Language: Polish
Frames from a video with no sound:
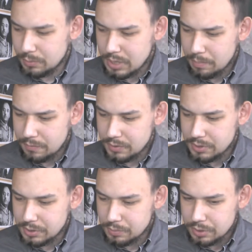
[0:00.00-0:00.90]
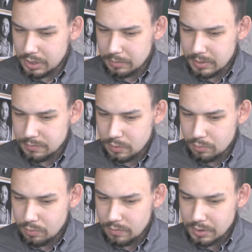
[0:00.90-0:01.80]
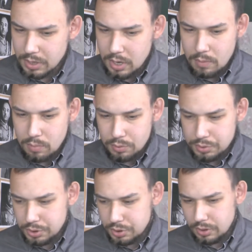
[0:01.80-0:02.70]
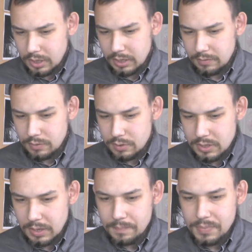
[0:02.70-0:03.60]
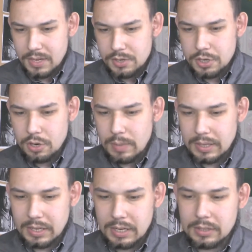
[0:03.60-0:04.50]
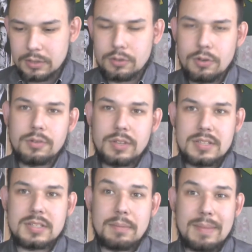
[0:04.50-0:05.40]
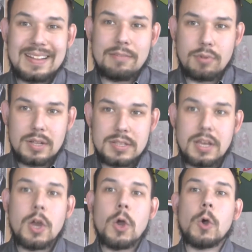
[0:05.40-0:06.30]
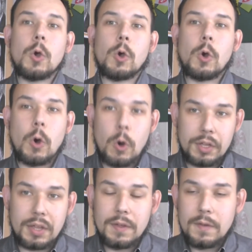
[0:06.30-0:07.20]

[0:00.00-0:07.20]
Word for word: Można powiedzieć, można chyba sformułować, pokusić się o taki wniosek, że Roman Giertych to jest chyba na władzę chory.